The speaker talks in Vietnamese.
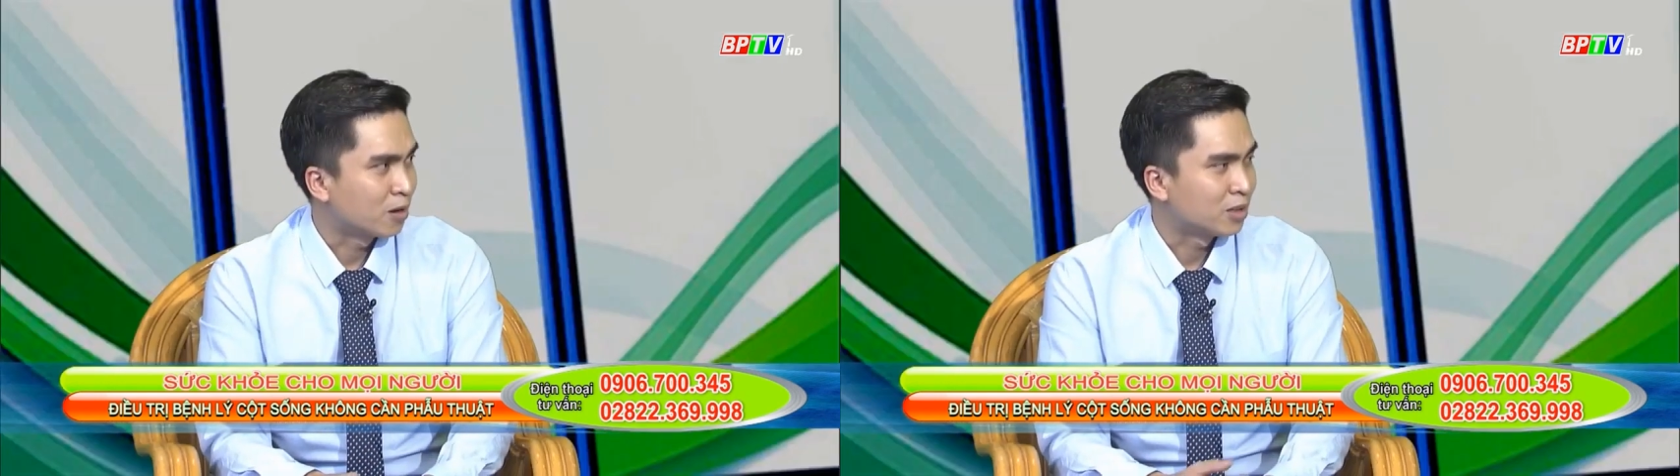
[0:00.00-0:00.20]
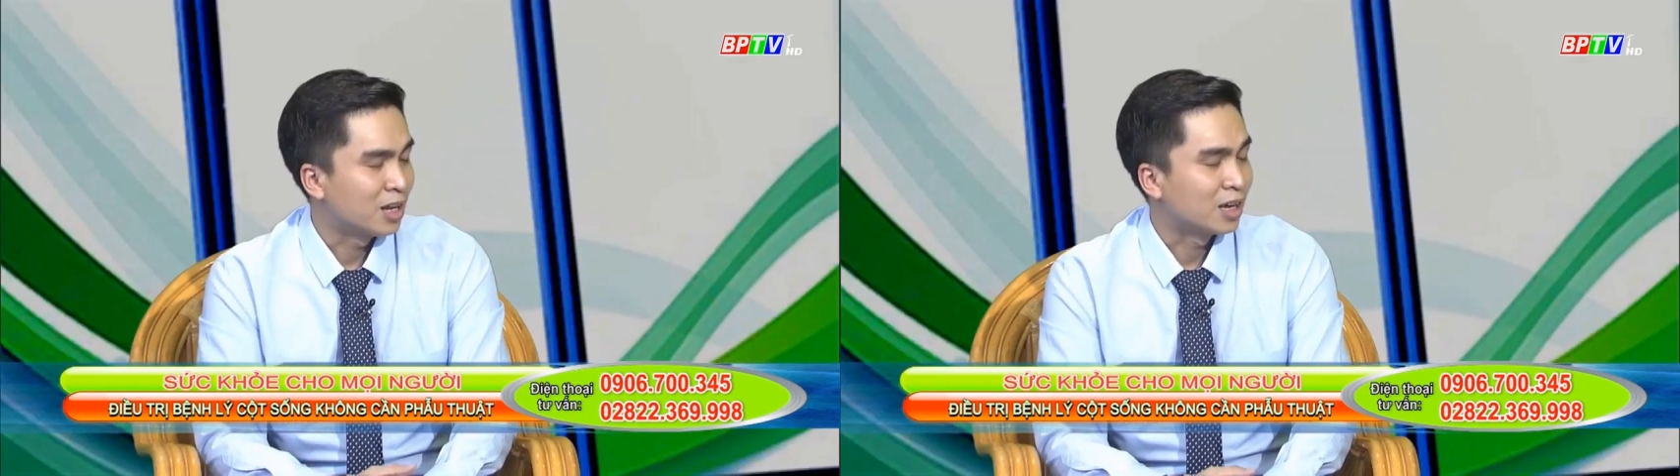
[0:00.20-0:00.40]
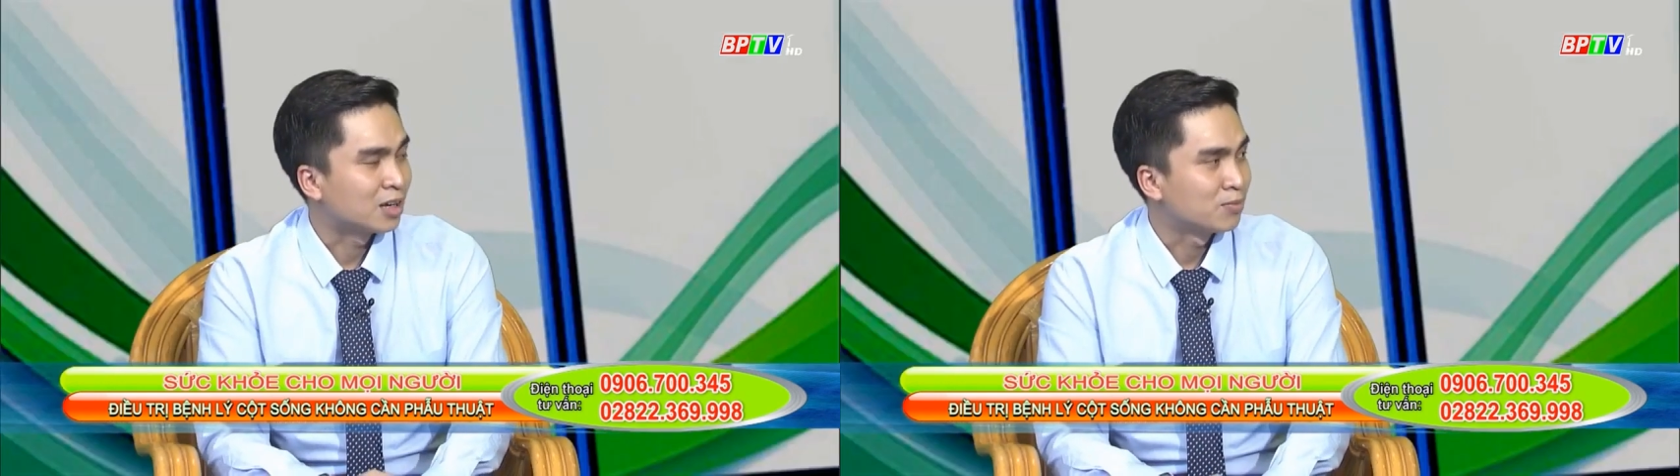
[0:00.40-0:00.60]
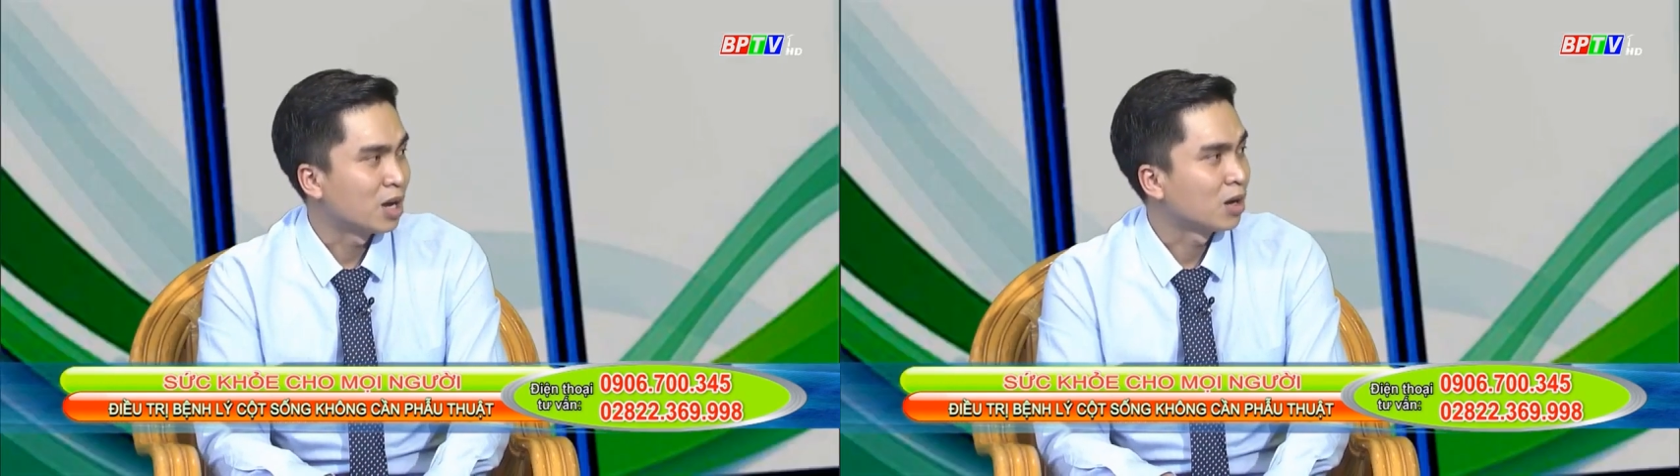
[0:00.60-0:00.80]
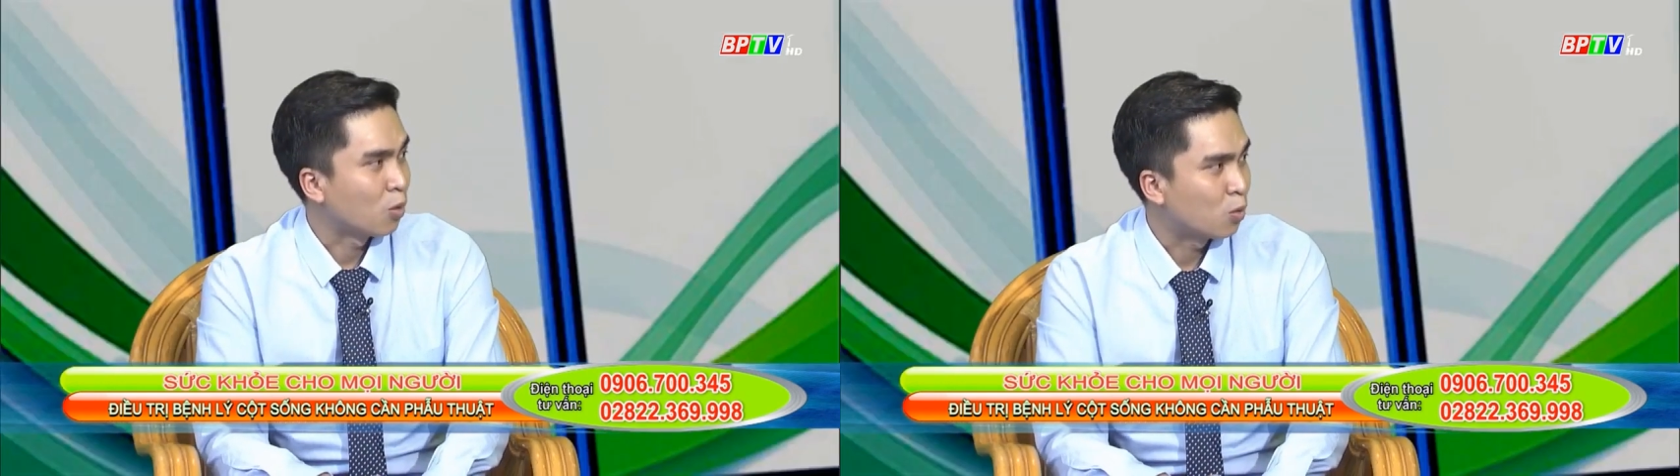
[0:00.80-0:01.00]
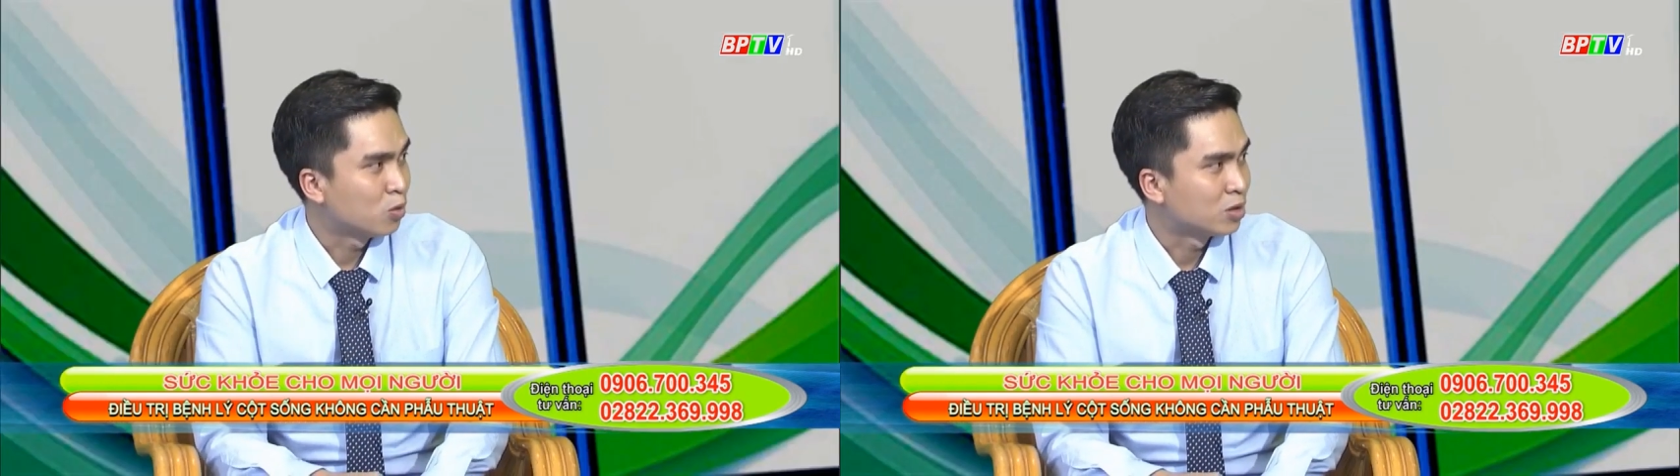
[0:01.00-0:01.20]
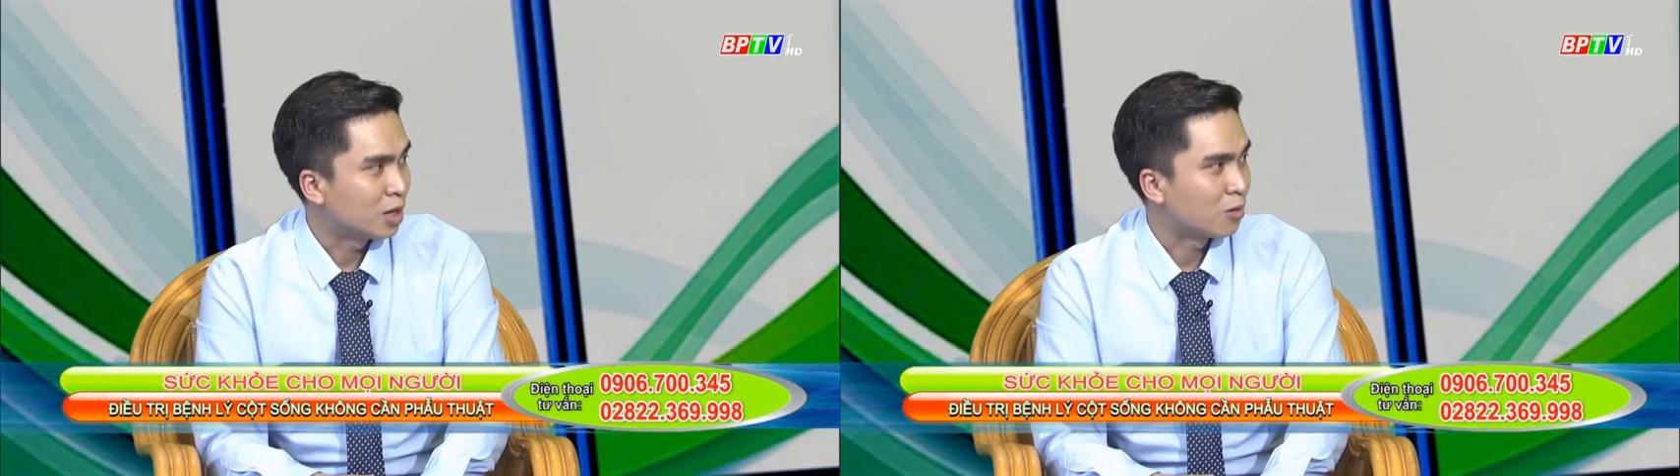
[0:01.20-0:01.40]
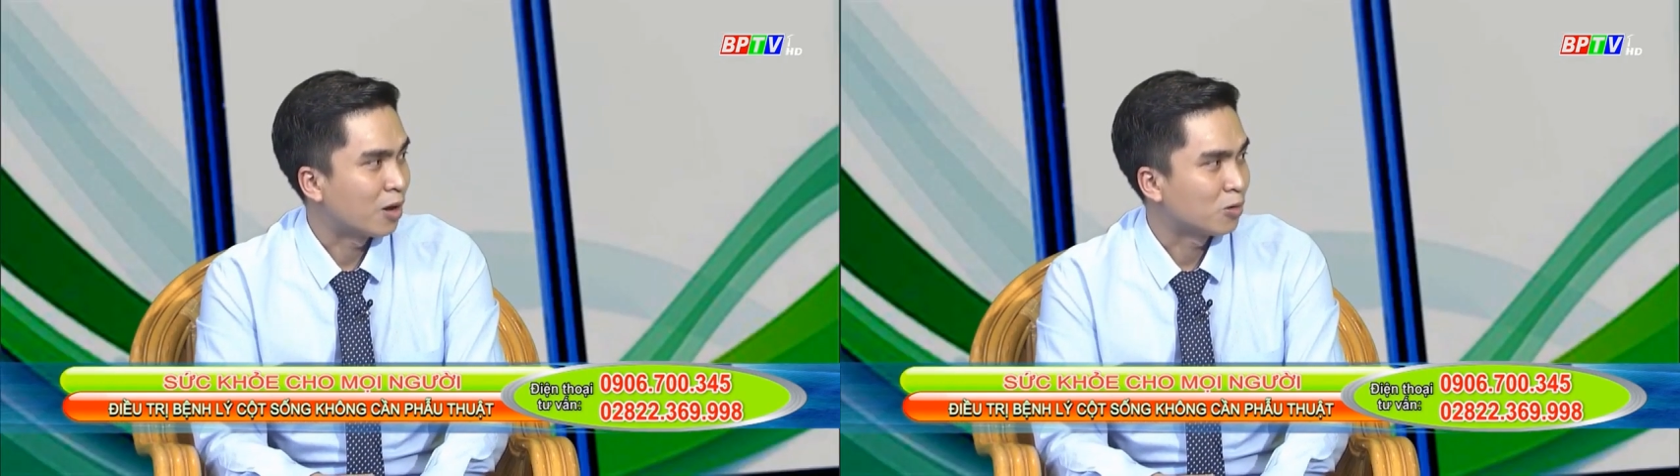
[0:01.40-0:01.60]
có thể là mất ngủ
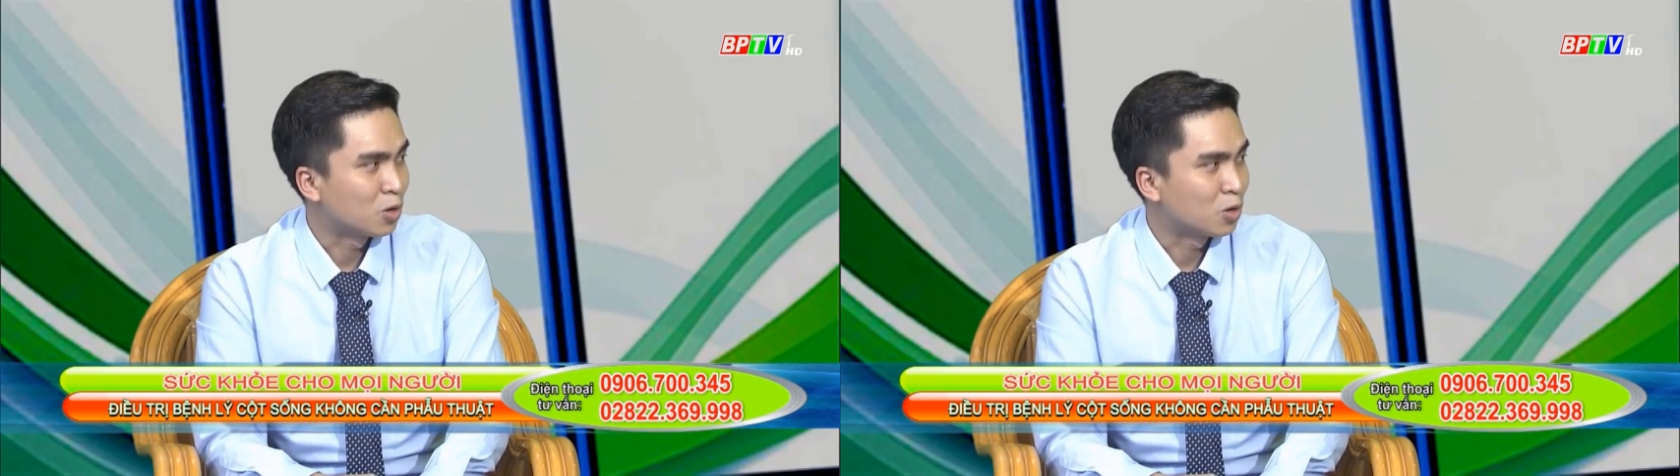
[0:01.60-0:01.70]
đau đầu